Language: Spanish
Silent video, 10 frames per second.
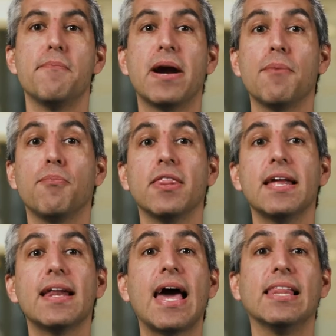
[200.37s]
para
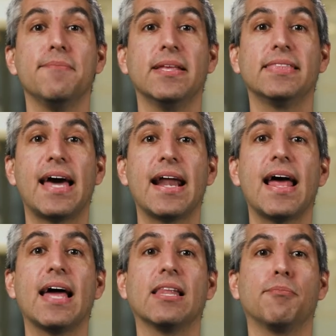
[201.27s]
poder
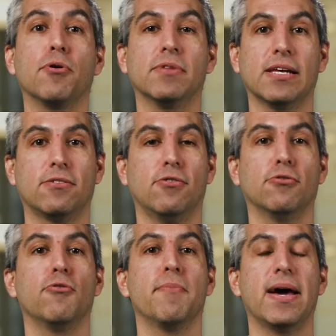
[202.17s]
alimentar a la
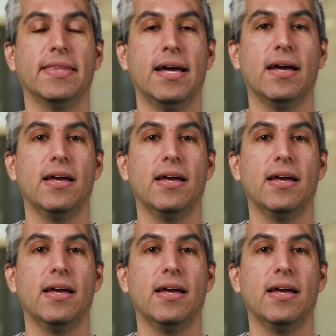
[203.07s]
población humana.